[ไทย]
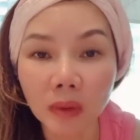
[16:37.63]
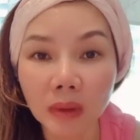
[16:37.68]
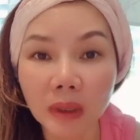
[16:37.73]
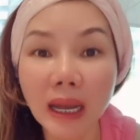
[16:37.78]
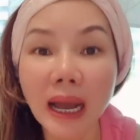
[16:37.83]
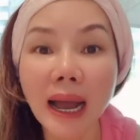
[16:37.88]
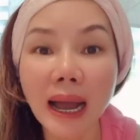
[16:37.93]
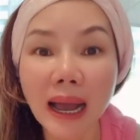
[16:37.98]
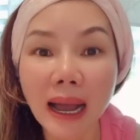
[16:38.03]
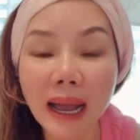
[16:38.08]

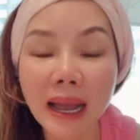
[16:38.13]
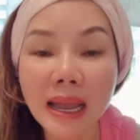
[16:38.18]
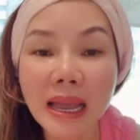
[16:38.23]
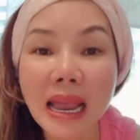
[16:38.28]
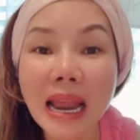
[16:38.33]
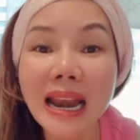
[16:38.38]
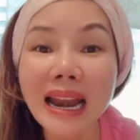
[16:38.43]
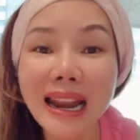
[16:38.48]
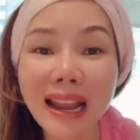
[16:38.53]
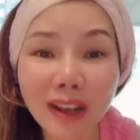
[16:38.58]
นะคะ
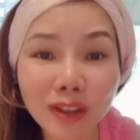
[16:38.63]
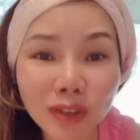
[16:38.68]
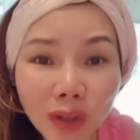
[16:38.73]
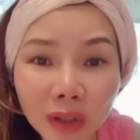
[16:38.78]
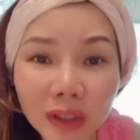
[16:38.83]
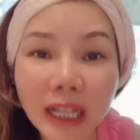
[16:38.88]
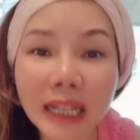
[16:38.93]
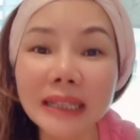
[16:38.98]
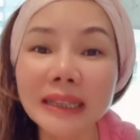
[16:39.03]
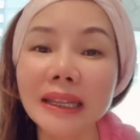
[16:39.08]
แล้วตอ
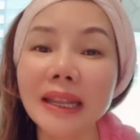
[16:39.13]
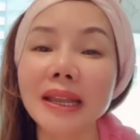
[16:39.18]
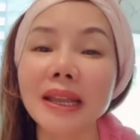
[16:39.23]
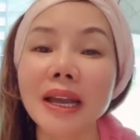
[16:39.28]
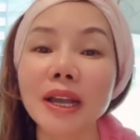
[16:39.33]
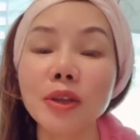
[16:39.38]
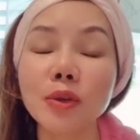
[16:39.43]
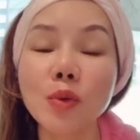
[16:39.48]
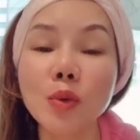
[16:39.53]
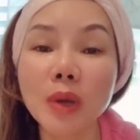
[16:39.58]
นนั้นตี
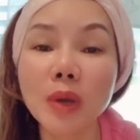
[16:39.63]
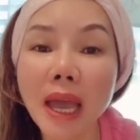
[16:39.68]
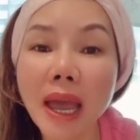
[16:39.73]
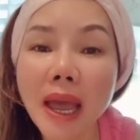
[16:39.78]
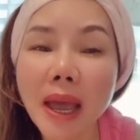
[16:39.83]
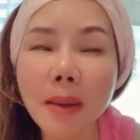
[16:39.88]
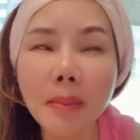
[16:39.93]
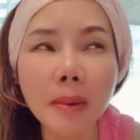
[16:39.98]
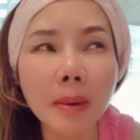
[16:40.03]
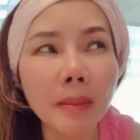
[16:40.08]
อายุ
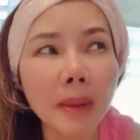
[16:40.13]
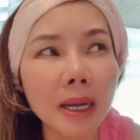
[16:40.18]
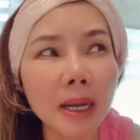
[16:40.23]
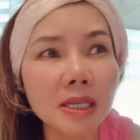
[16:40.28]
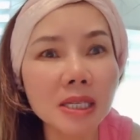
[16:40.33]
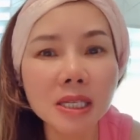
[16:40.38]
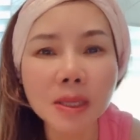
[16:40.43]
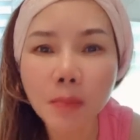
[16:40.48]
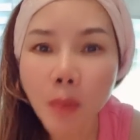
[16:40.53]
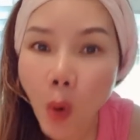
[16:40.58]
แค่ประมาณ
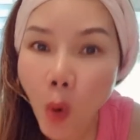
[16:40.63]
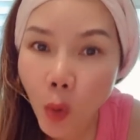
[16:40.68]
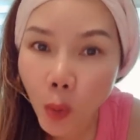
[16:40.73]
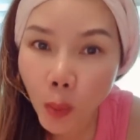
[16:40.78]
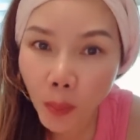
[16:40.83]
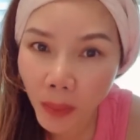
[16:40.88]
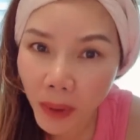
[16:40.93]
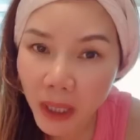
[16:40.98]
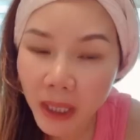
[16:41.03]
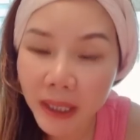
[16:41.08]

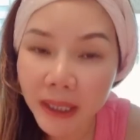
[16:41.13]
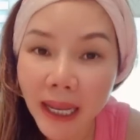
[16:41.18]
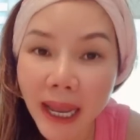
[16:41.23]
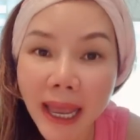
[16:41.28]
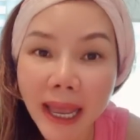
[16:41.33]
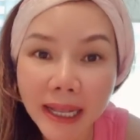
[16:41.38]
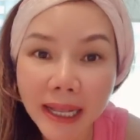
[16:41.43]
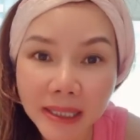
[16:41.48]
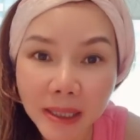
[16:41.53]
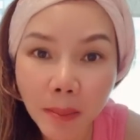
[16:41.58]
16 ปีถ้า
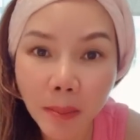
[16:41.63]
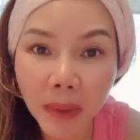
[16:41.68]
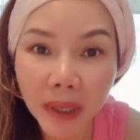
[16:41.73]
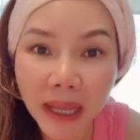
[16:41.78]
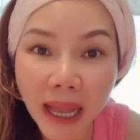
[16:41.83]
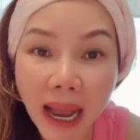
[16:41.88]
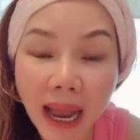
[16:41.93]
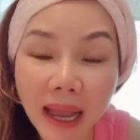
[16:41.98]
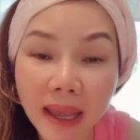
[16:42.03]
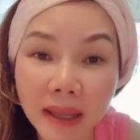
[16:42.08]
แอดจำไม่
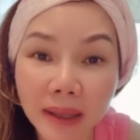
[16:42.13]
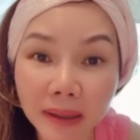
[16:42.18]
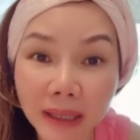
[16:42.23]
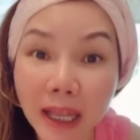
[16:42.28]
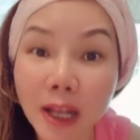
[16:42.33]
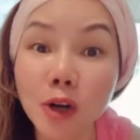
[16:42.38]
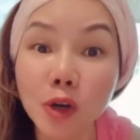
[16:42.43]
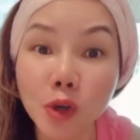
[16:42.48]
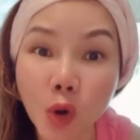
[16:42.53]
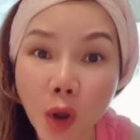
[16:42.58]
ได้ ใน
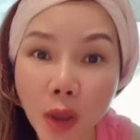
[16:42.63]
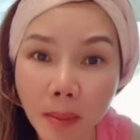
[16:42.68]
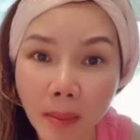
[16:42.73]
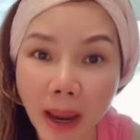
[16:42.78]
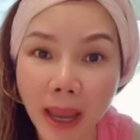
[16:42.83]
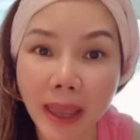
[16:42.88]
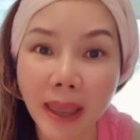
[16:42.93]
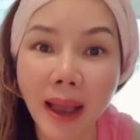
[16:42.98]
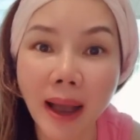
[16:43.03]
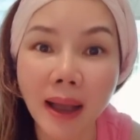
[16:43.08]
รอยไหม
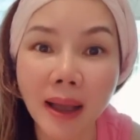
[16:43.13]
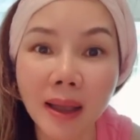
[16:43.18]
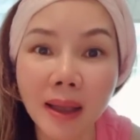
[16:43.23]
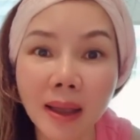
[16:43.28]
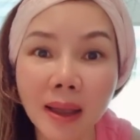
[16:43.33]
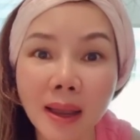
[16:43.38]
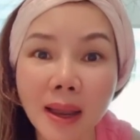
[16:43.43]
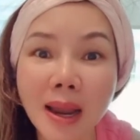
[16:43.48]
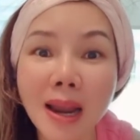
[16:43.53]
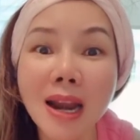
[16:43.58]
อะ
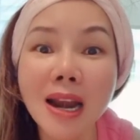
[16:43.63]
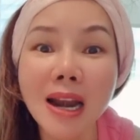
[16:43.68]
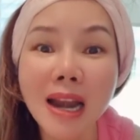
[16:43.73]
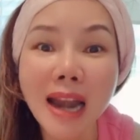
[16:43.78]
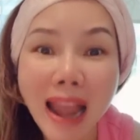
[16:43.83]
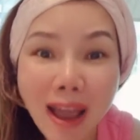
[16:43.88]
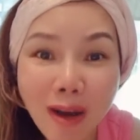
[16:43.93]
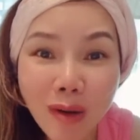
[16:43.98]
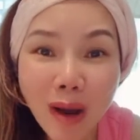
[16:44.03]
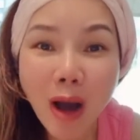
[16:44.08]

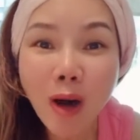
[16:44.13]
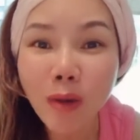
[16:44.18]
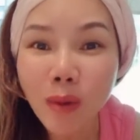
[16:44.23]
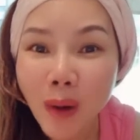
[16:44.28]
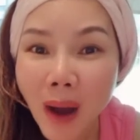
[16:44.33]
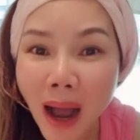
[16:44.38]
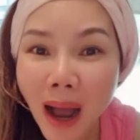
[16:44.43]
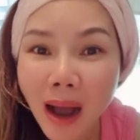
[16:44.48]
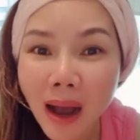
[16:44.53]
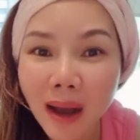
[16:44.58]
แล้วเขา
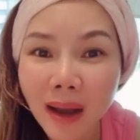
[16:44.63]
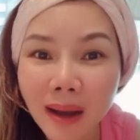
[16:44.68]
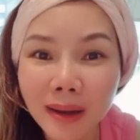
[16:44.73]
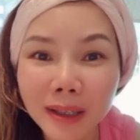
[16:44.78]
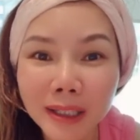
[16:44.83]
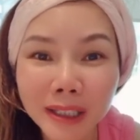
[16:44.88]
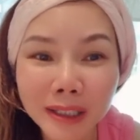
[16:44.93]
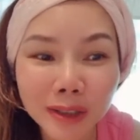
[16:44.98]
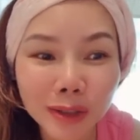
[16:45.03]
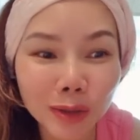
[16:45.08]
อะ
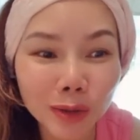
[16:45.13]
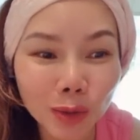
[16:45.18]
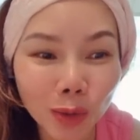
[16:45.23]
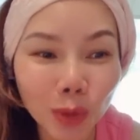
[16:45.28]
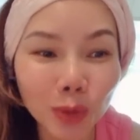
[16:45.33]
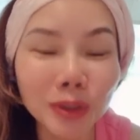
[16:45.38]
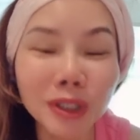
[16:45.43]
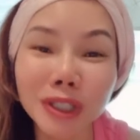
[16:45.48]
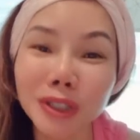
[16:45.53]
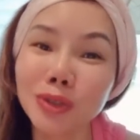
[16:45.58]

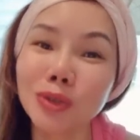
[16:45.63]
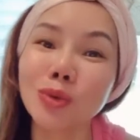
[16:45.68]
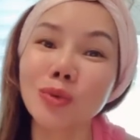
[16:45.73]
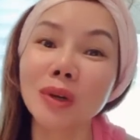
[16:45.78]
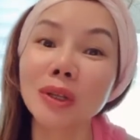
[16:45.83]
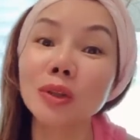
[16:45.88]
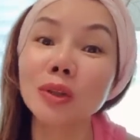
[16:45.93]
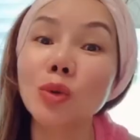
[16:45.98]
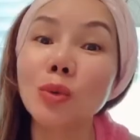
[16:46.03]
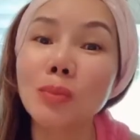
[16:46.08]
คุณคิดดู
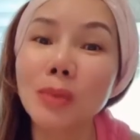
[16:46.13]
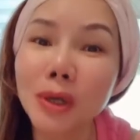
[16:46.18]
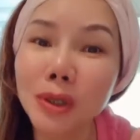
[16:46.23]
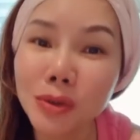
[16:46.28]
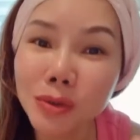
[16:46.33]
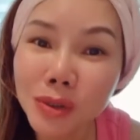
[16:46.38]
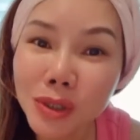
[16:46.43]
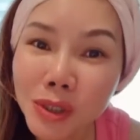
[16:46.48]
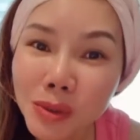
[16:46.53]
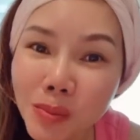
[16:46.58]
ว่าหนุ่มอา
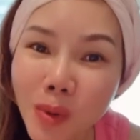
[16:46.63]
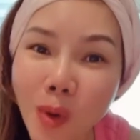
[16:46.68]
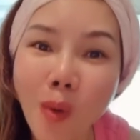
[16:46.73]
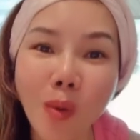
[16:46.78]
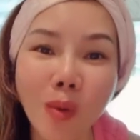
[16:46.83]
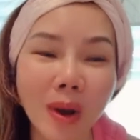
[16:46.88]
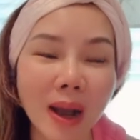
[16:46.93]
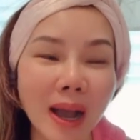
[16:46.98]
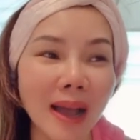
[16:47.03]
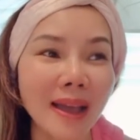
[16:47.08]
ยุ
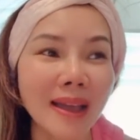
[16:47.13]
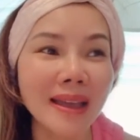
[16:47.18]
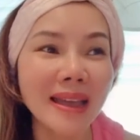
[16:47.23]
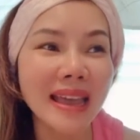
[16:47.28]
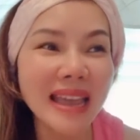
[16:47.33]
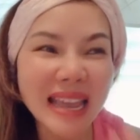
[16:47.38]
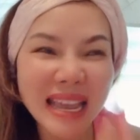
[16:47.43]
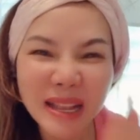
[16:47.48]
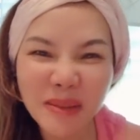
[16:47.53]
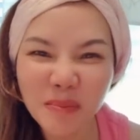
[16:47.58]
16อะ
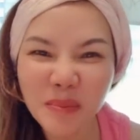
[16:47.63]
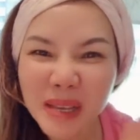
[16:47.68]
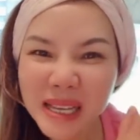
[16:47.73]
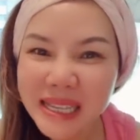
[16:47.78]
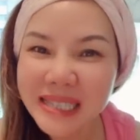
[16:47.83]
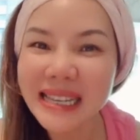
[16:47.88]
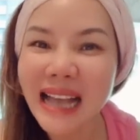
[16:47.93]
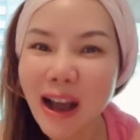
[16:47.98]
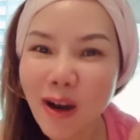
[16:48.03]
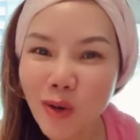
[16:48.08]
เห็นพี่
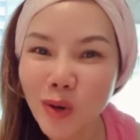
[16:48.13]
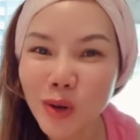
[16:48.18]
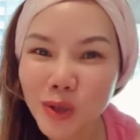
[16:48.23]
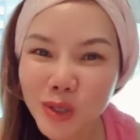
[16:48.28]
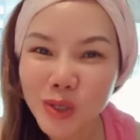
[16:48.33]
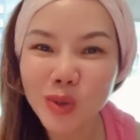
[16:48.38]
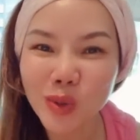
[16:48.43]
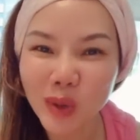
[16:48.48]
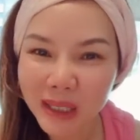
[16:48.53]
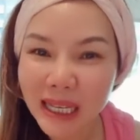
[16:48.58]
สาวคน
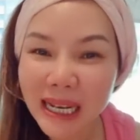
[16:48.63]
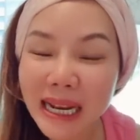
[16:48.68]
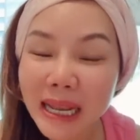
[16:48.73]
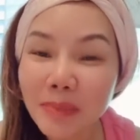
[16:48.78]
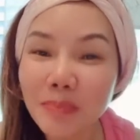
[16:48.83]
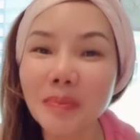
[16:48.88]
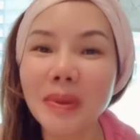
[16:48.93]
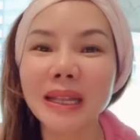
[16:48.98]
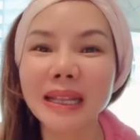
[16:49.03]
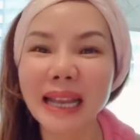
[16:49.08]
สวยที่เล่
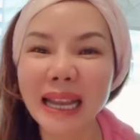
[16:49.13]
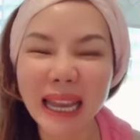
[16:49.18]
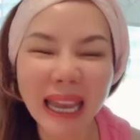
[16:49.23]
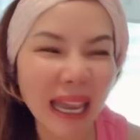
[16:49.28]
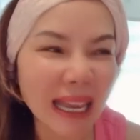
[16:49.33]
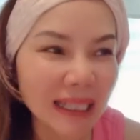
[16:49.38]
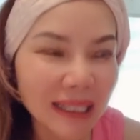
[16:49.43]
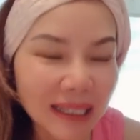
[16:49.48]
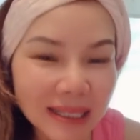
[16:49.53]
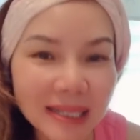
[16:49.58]
นเป็นนางเอ
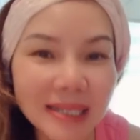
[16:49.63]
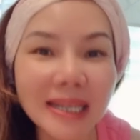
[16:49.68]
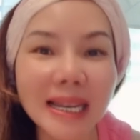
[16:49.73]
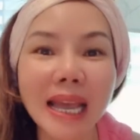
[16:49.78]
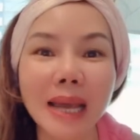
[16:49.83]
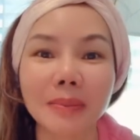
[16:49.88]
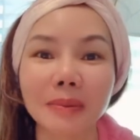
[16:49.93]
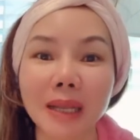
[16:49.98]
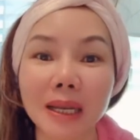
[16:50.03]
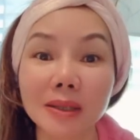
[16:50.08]
กที่ชื่อ
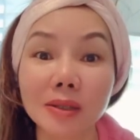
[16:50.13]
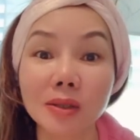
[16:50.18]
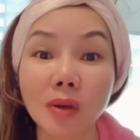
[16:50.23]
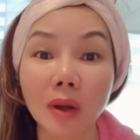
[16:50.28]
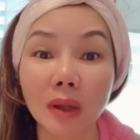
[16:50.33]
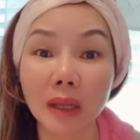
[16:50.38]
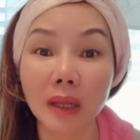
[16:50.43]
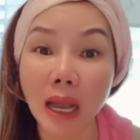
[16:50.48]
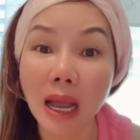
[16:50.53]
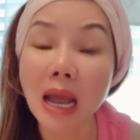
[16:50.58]
แอปทักษ
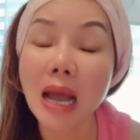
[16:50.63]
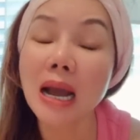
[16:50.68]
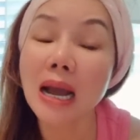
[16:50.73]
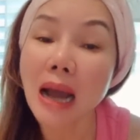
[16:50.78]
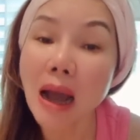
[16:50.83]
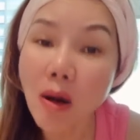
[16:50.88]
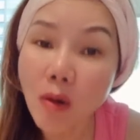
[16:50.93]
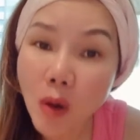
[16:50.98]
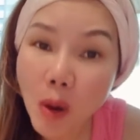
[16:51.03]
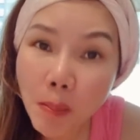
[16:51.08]
น
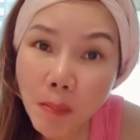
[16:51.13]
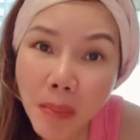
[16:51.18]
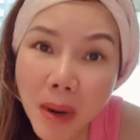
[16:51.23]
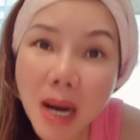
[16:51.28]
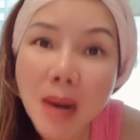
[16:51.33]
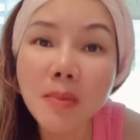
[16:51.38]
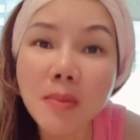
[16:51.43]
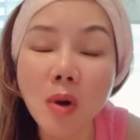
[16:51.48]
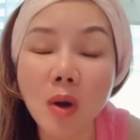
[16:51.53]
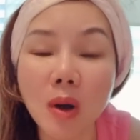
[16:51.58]
เขาก็ป
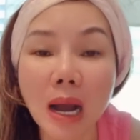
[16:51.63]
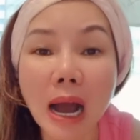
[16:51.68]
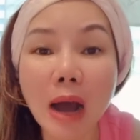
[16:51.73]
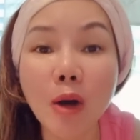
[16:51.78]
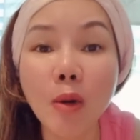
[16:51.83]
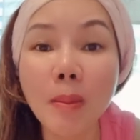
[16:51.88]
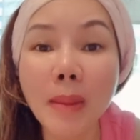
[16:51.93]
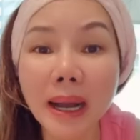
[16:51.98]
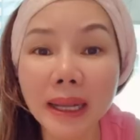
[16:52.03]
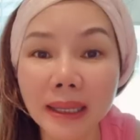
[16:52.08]
ลื้มของเขา
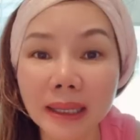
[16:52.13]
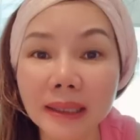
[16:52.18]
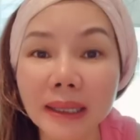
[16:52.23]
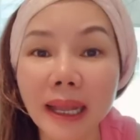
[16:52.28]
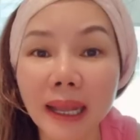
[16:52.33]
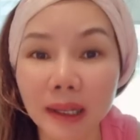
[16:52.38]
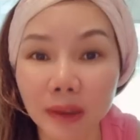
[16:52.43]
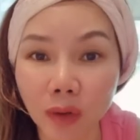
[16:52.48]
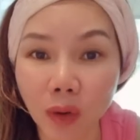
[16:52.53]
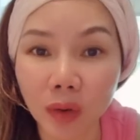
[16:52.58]
มาตั้ง
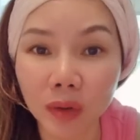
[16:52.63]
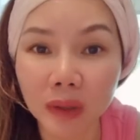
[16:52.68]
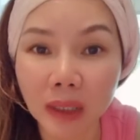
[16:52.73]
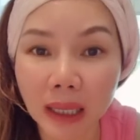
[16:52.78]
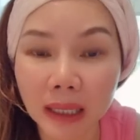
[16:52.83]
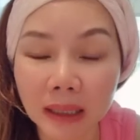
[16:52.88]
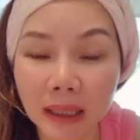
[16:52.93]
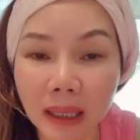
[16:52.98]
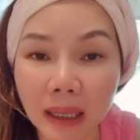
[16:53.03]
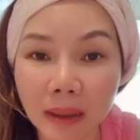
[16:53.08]
แต่ตอน
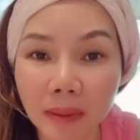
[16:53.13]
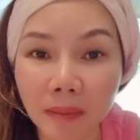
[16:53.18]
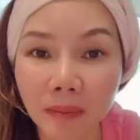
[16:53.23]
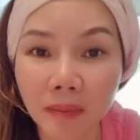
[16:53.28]
นั้นน่ะ